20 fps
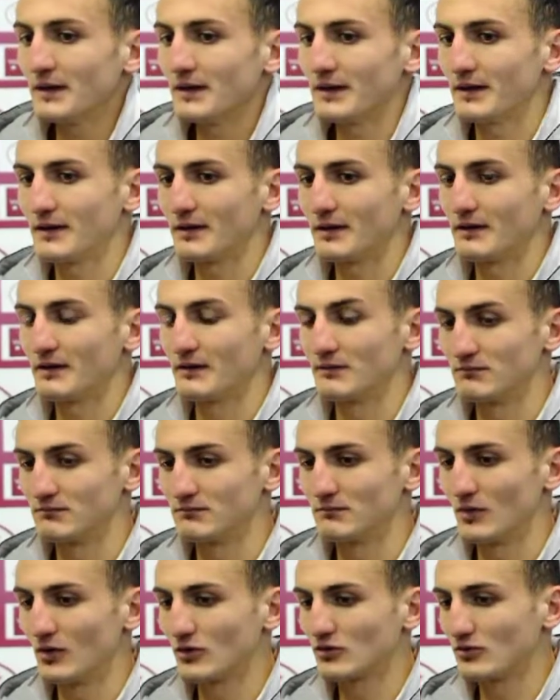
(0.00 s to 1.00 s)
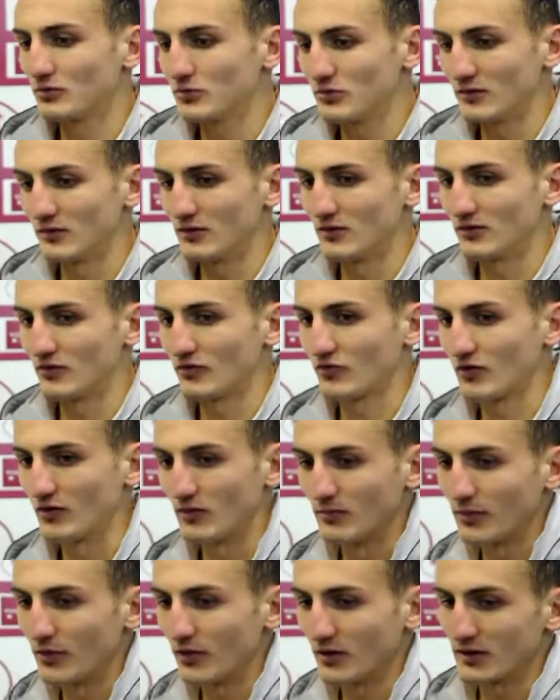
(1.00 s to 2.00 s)
Eh, eh, 8 punti non
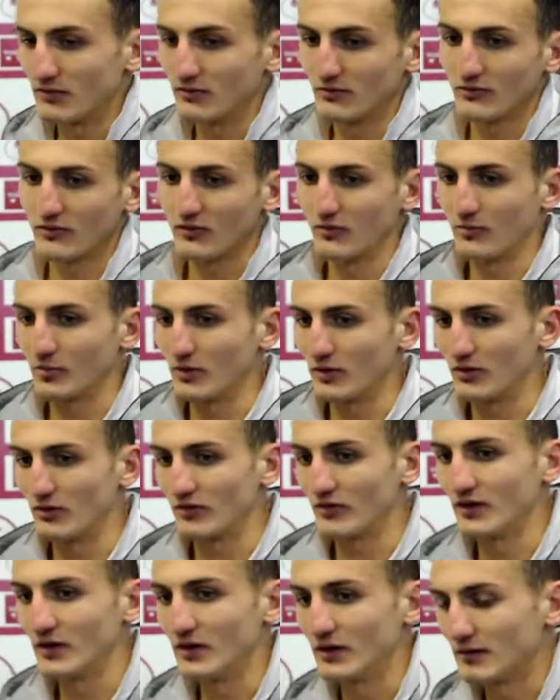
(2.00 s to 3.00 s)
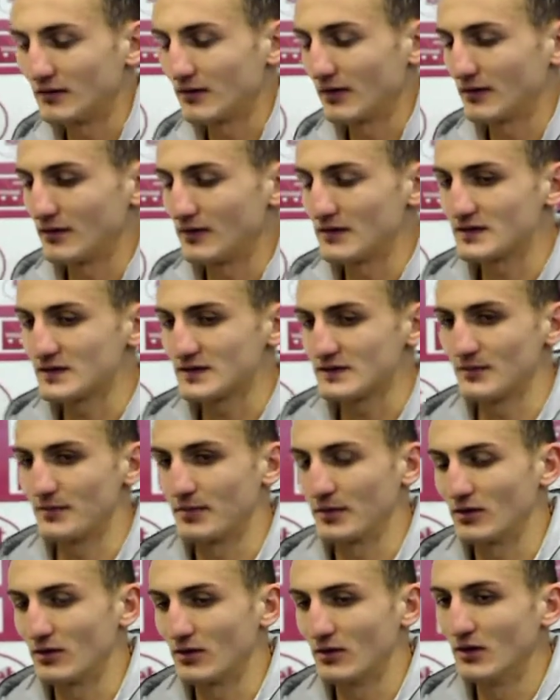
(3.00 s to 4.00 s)
sono pochi, non sono poi così tantissimi,
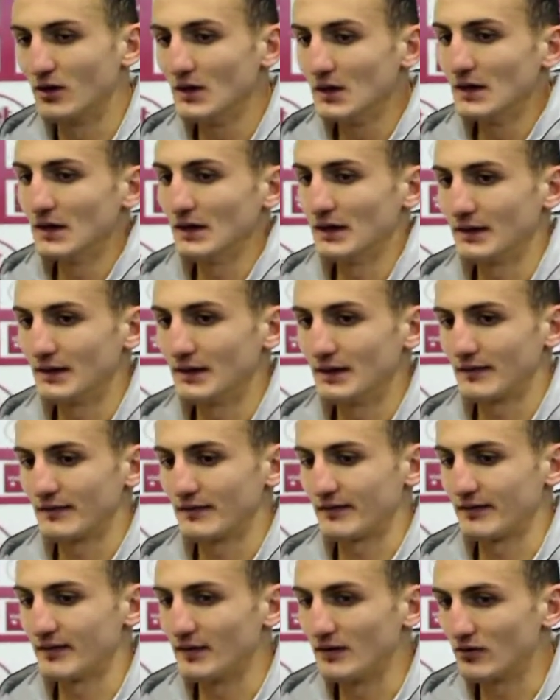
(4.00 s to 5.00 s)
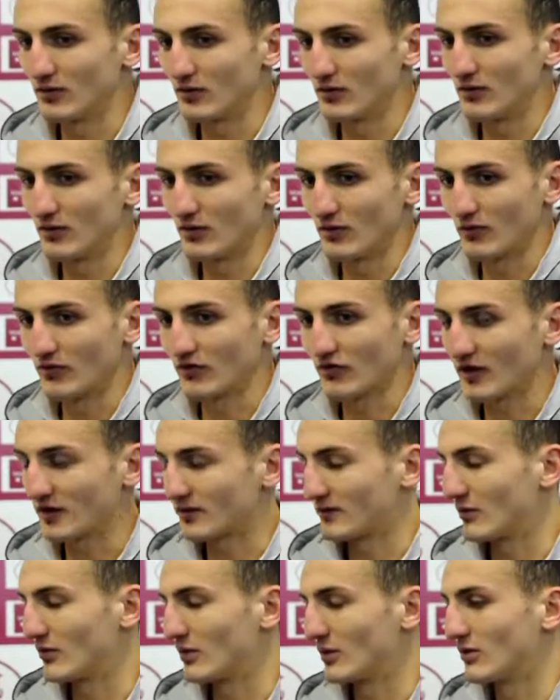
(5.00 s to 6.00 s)
però eh, se dentro di noi non
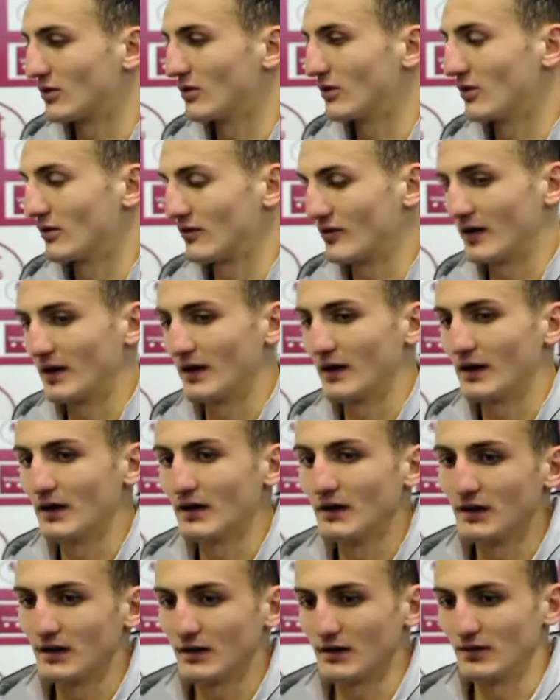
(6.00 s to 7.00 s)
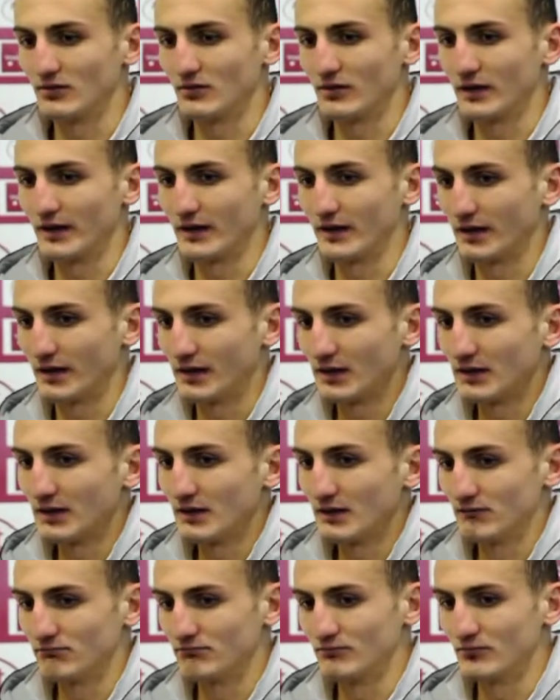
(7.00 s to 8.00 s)
scatta qualcosa credo che
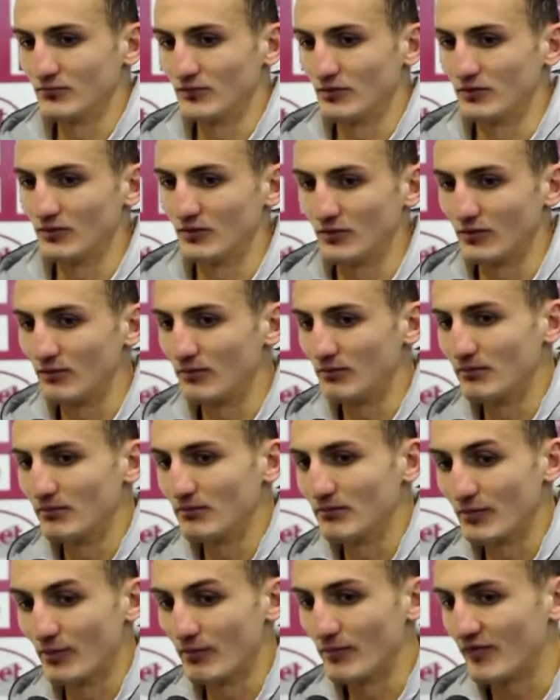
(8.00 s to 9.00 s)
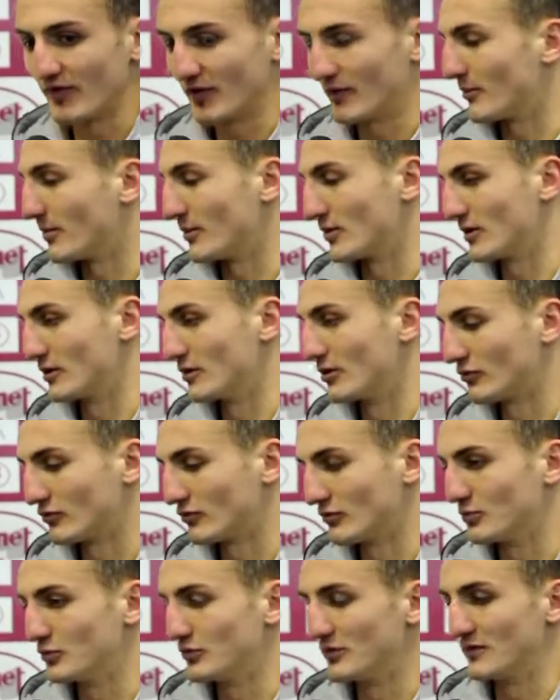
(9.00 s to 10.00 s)
mm, non, non, mi fanno paura gli
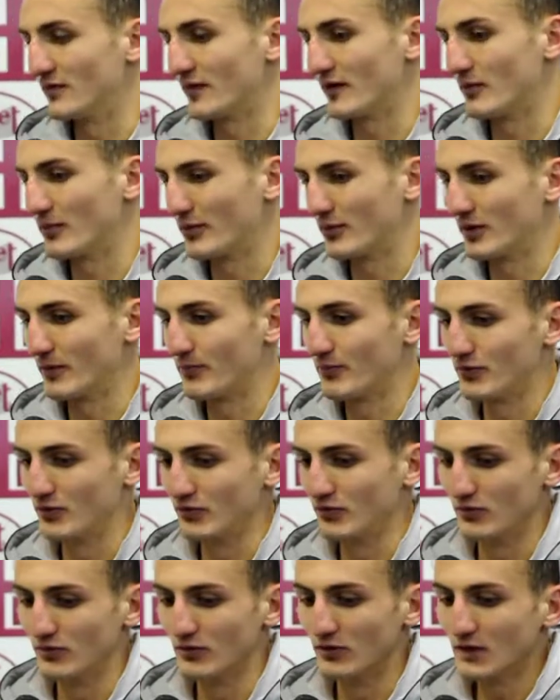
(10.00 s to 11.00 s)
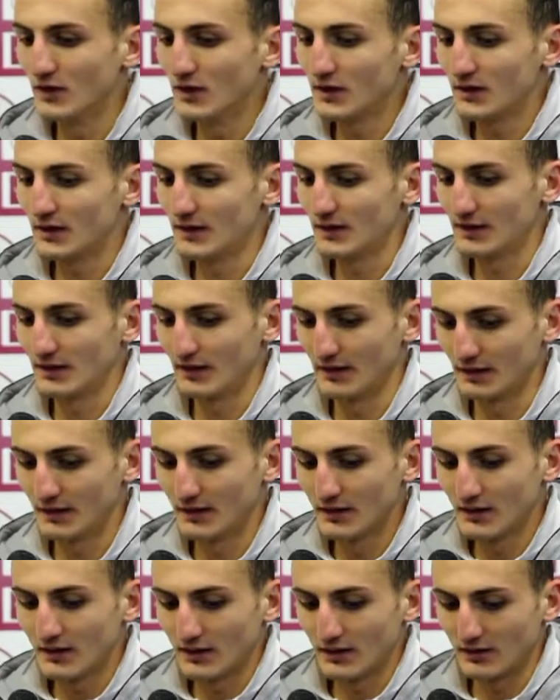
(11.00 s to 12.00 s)
8 punti, fanno paura più
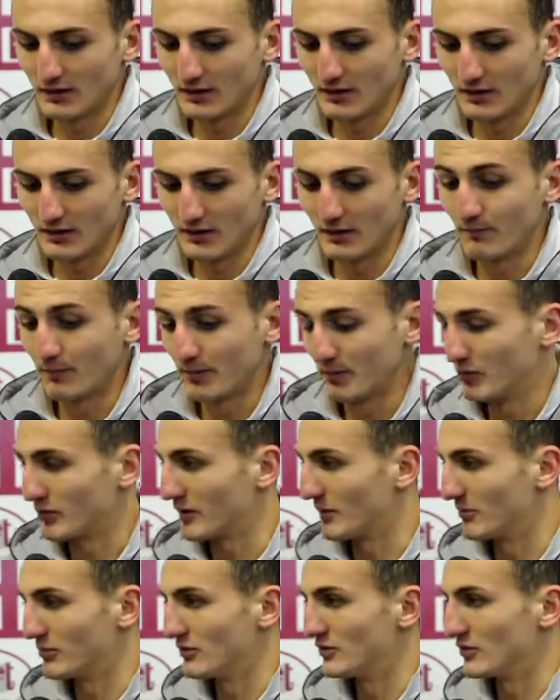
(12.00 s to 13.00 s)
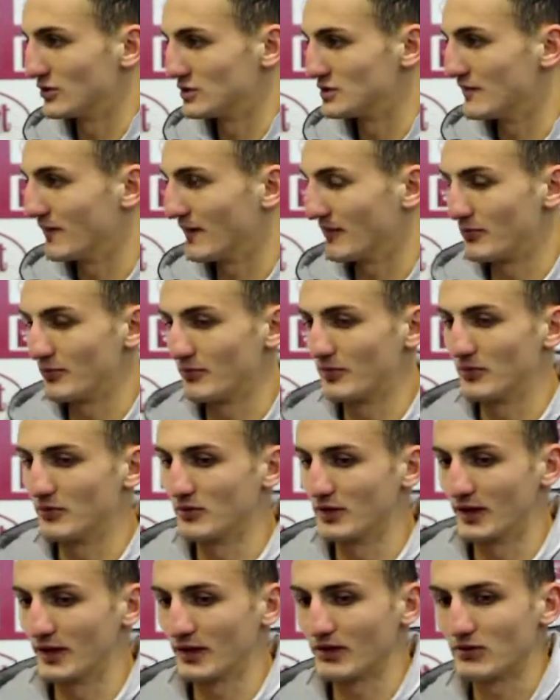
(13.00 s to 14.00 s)
eh, eh, il primo tempo di oggi mi fa più
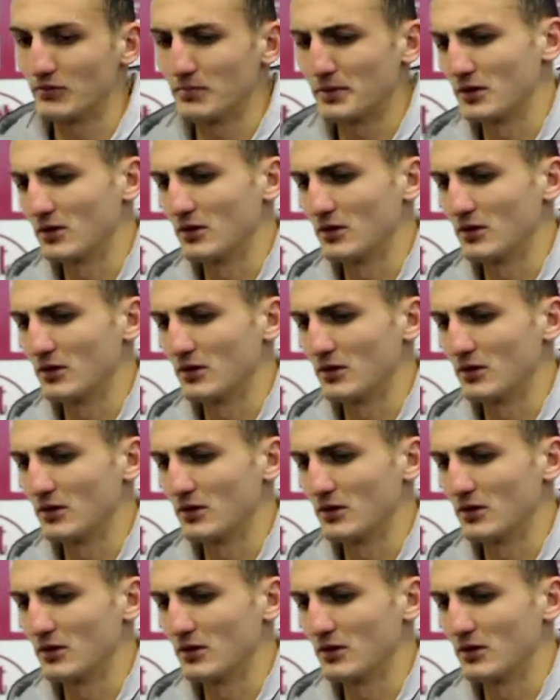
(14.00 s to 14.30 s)
paura, ecco.